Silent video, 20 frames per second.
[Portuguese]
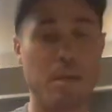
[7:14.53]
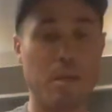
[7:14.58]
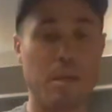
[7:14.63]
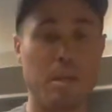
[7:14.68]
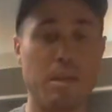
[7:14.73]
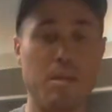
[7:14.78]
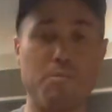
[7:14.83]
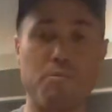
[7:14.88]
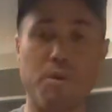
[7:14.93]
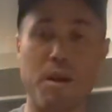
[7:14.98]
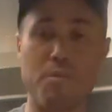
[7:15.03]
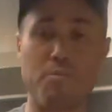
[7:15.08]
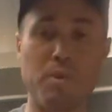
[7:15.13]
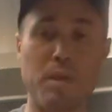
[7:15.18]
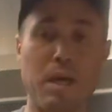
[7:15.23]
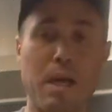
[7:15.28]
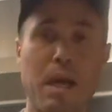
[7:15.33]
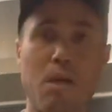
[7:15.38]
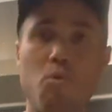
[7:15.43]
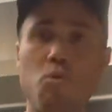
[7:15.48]
ele vai
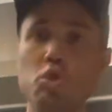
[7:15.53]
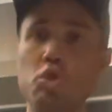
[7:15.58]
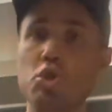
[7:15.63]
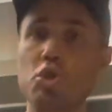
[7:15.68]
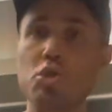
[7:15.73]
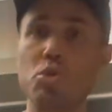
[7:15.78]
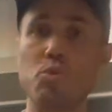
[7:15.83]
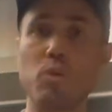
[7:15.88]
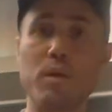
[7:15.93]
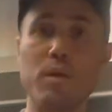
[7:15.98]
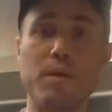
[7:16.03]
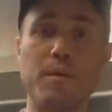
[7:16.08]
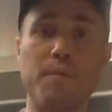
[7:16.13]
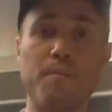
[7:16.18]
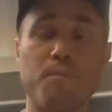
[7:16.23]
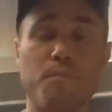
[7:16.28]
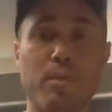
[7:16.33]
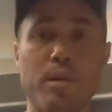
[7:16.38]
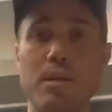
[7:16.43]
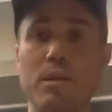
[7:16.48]
ficar contido ali.
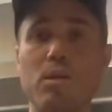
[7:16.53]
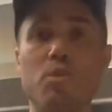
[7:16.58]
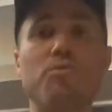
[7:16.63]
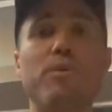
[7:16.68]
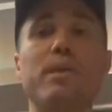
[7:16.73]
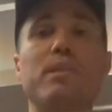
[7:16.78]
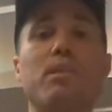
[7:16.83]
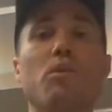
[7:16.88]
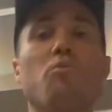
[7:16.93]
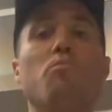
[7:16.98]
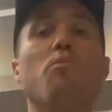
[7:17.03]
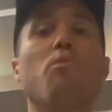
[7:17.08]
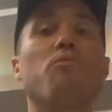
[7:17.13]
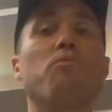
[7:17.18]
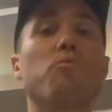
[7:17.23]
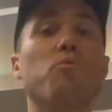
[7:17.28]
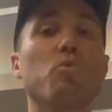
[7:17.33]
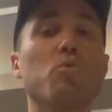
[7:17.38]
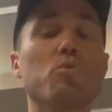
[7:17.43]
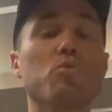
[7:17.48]
Ele não vai ter um bom
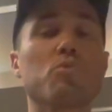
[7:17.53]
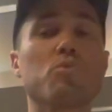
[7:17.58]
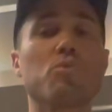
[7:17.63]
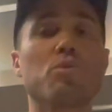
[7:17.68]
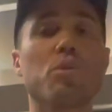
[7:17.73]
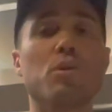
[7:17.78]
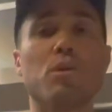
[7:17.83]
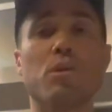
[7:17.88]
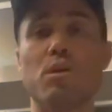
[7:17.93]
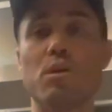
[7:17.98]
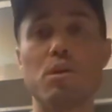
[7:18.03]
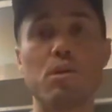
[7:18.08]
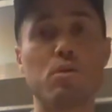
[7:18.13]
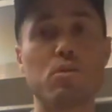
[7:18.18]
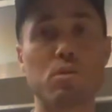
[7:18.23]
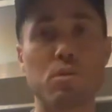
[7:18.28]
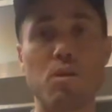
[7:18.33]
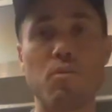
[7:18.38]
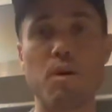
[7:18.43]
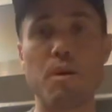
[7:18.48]
fluxo. E
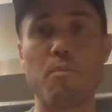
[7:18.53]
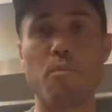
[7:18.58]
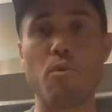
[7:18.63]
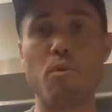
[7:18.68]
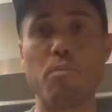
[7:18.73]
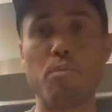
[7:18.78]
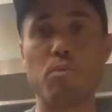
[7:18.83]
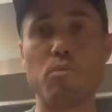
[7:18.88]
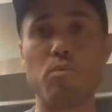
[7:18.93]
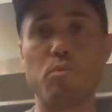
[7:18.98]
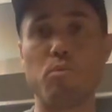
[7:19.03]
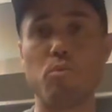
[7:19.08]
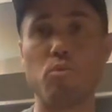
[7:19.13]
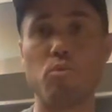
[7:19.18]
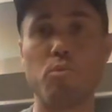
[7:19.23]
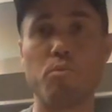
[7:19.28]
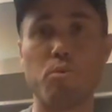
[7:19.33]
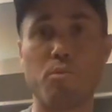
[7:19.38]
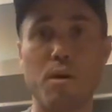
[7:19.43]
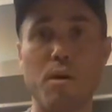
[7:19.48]
isso não é bom para
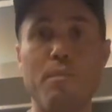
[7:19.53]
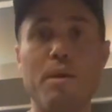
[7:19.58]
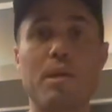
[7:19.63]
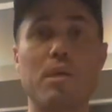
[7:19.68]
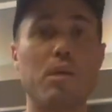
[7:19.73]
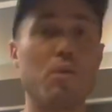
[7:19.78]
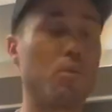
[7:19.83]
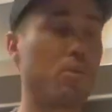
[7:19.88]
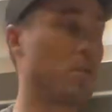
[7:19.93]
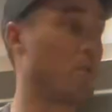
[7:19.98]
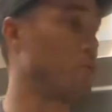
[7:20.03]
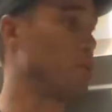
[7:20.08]
o barbecue. Então o